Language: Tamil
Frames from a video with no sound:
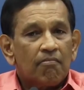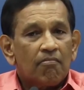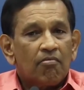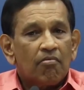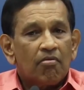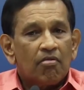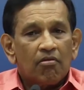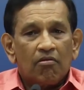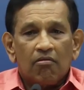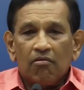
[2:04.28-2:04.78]

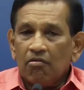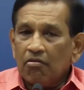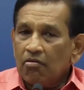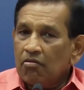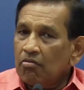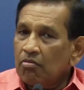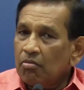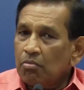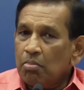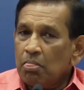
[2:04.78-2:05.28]
ஆட்கொலை
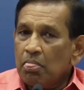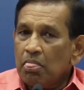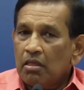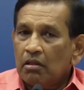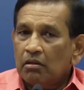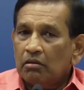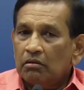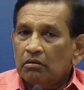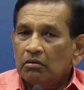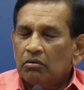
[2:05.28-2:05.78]
திருட்டு
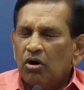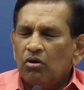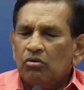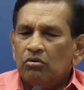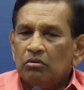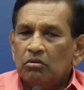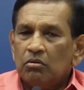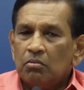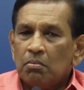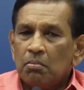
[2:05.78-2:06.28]
செய்தவர்கள்
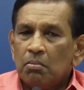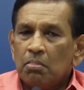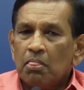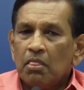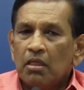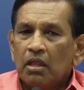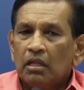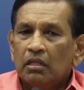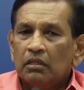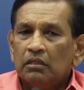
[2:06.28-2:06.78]
மஹிந்த
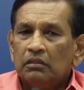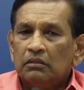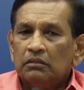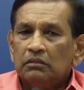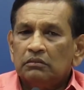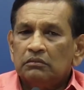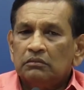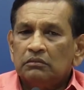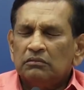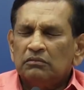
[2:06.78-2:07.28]
ராஜபக்ஷ
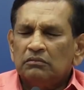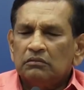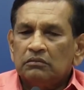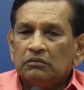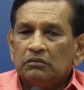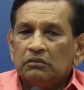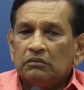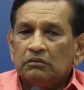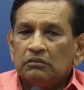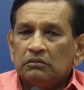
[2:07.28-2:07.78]
அரசாங்கத்தில்
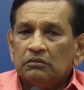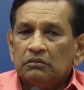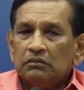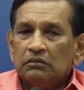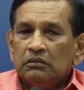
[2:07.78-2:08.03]
இருந்தவர்கள்